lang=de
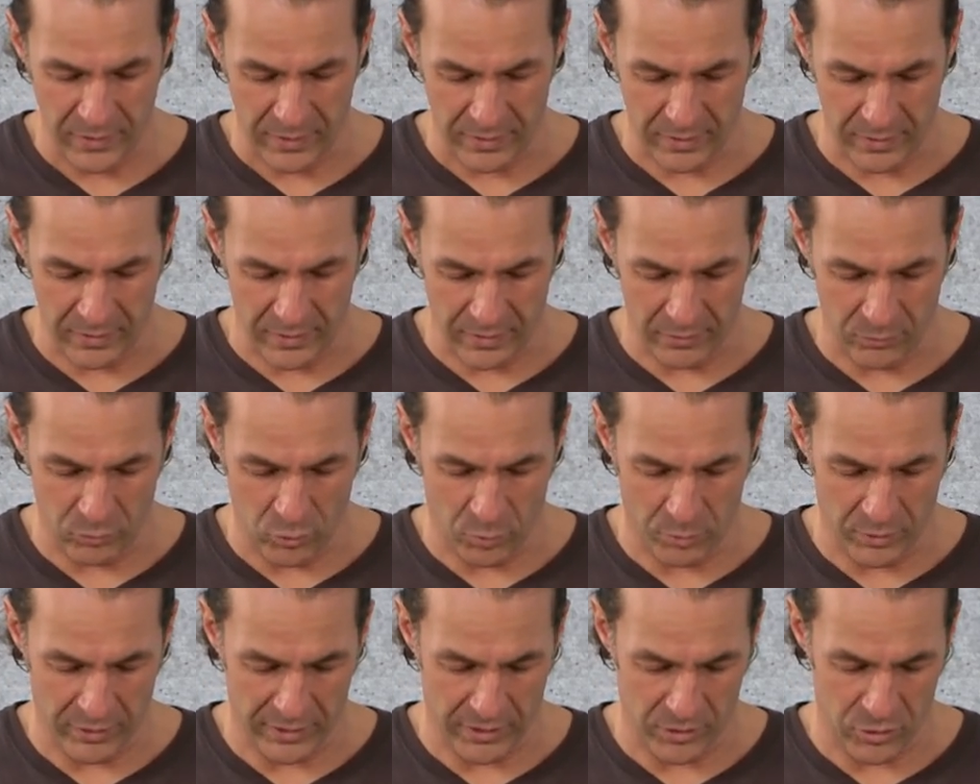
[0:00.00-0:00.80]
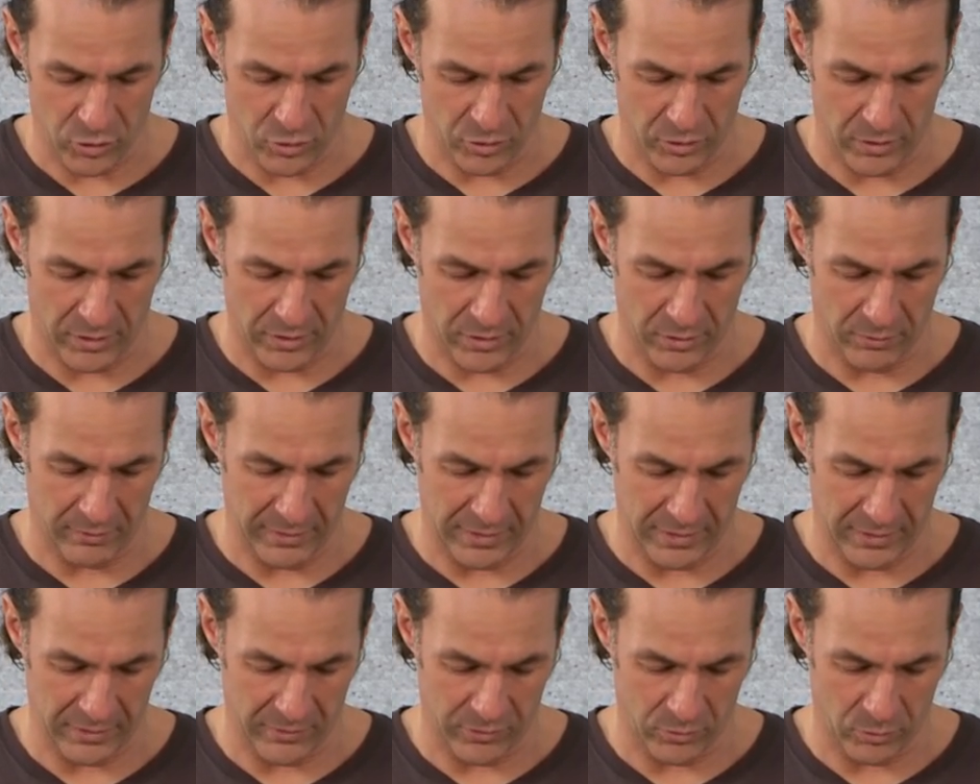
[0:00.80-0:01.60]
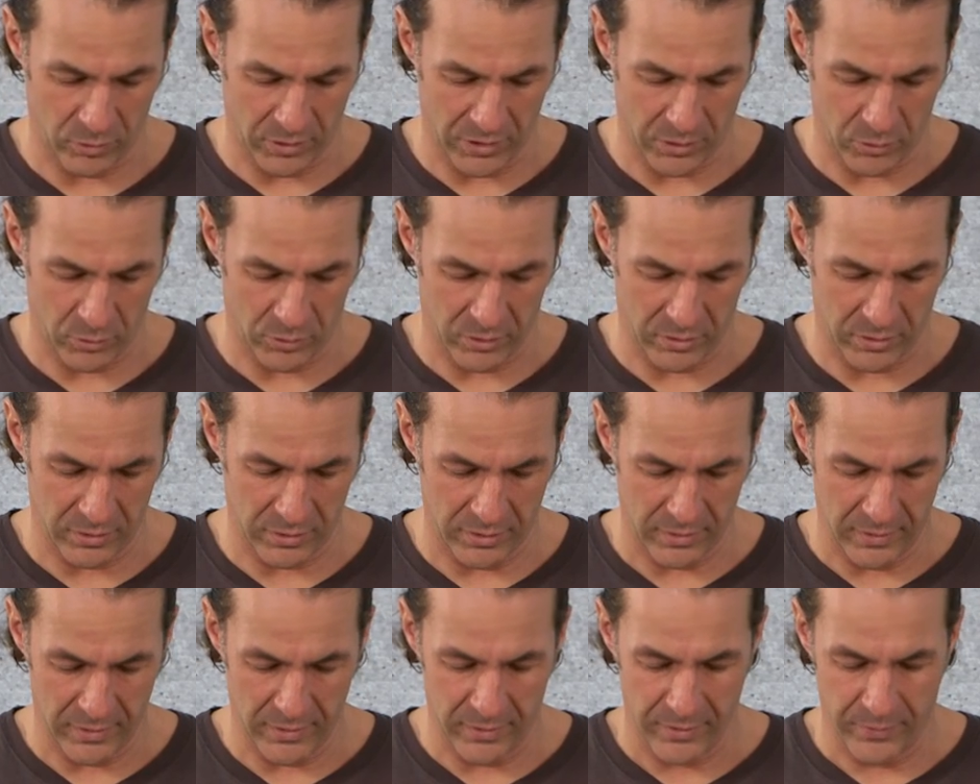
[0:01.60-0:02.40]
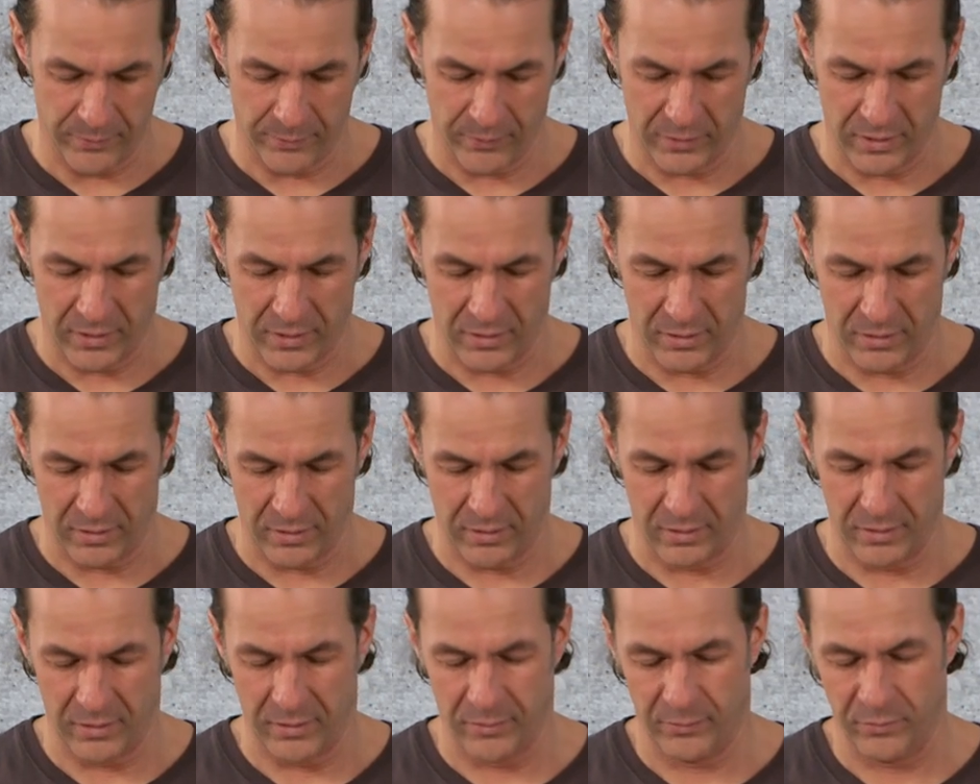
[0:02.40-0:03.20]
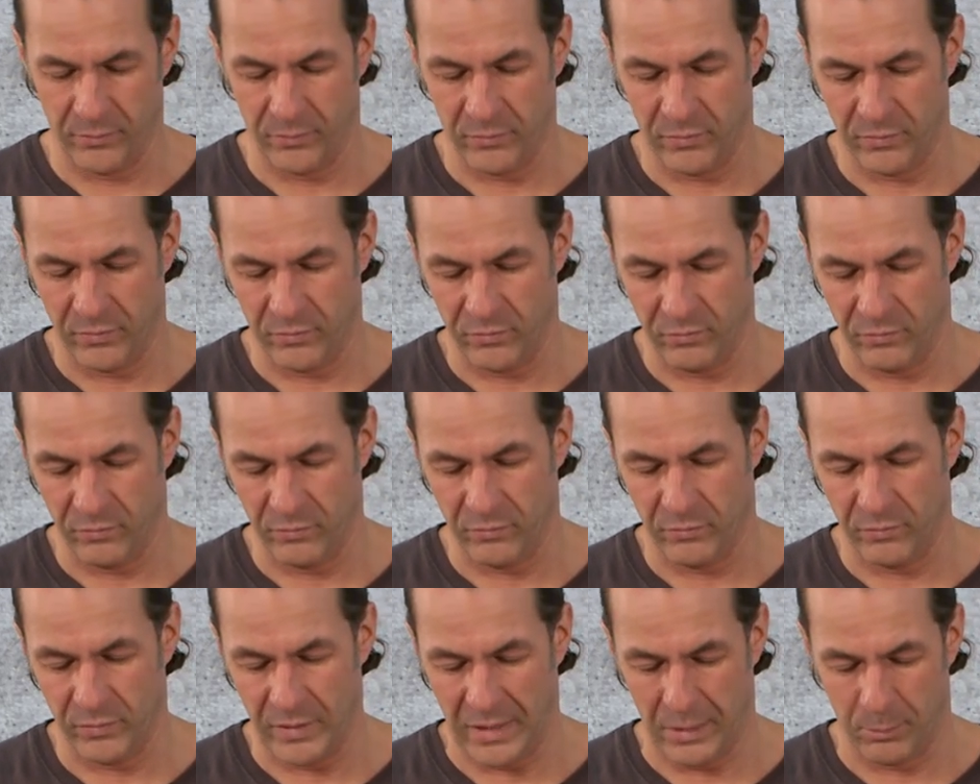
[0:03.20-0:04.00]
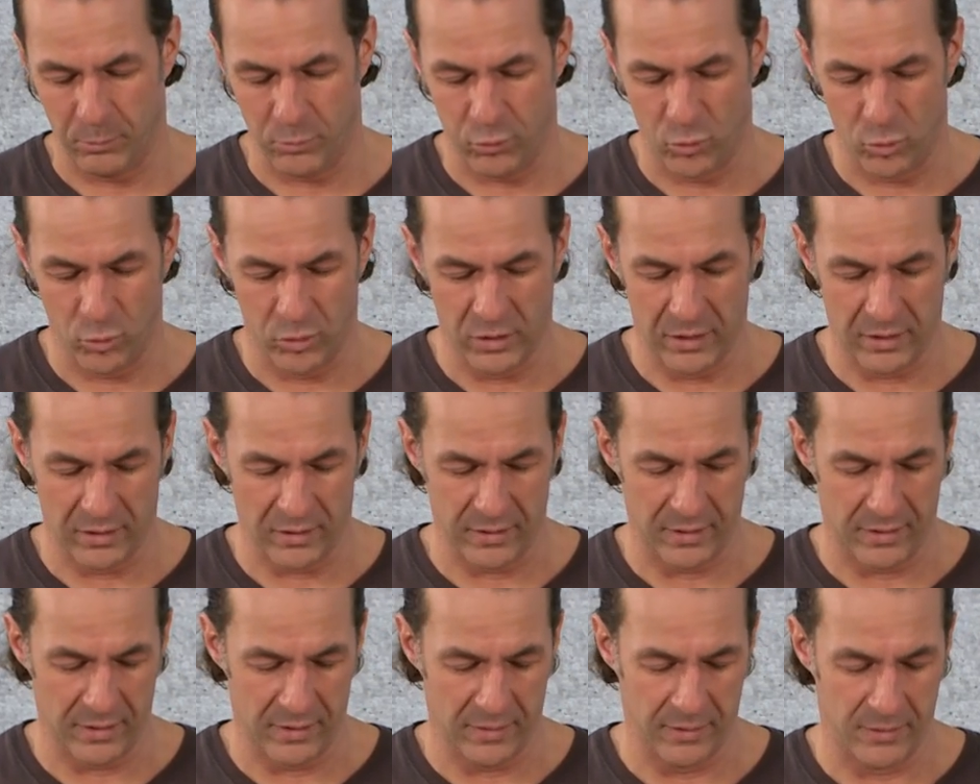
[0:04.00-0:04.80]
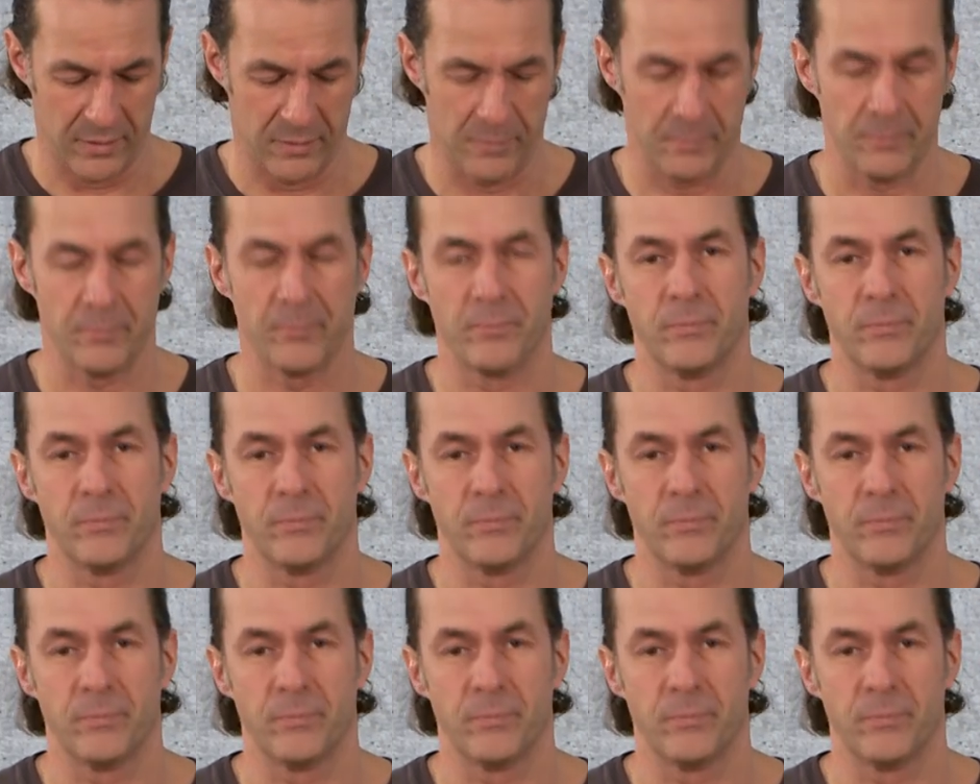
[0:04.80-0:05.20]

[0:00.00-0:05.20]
äh, wo man dann schon hier ein wenig so Haut äh, abpulen kann. Ne?